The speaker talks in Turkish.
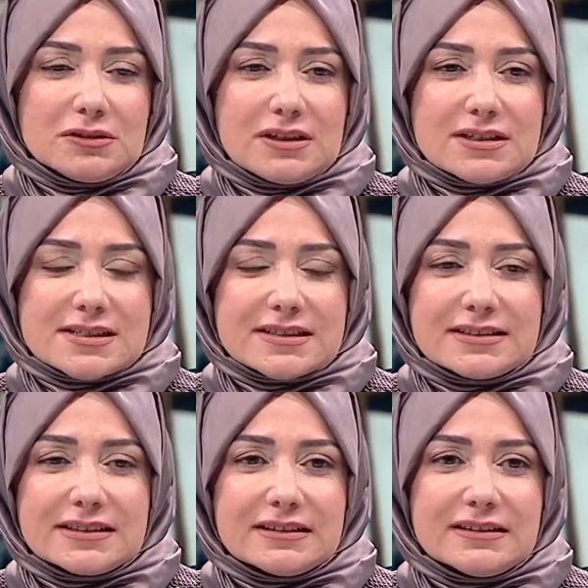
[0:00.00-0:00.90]

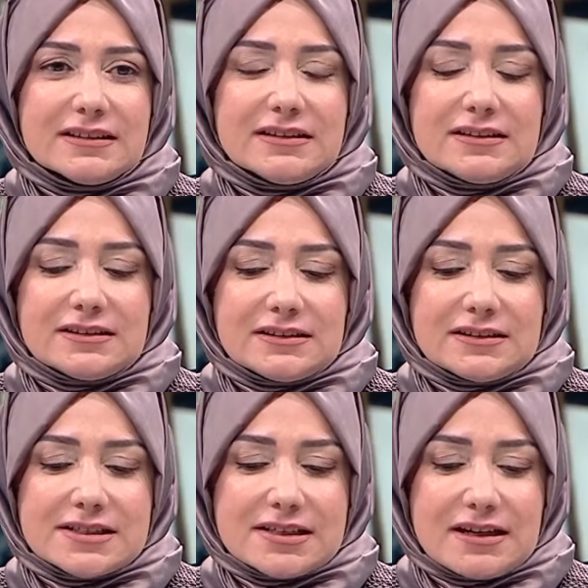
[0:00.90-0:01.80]
Aslında
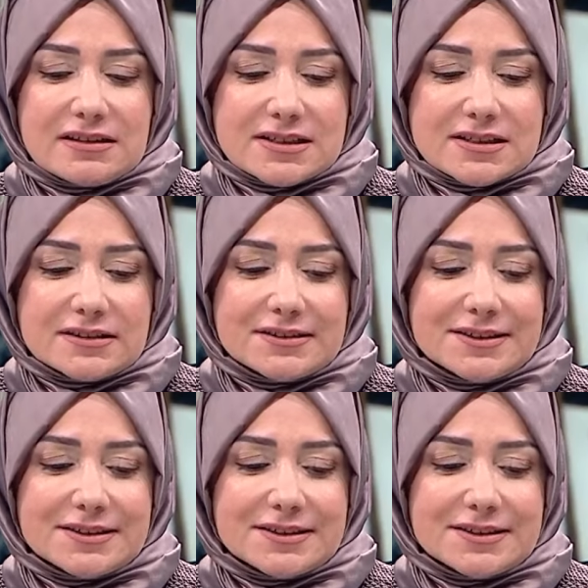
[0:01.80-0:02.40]
e, seansta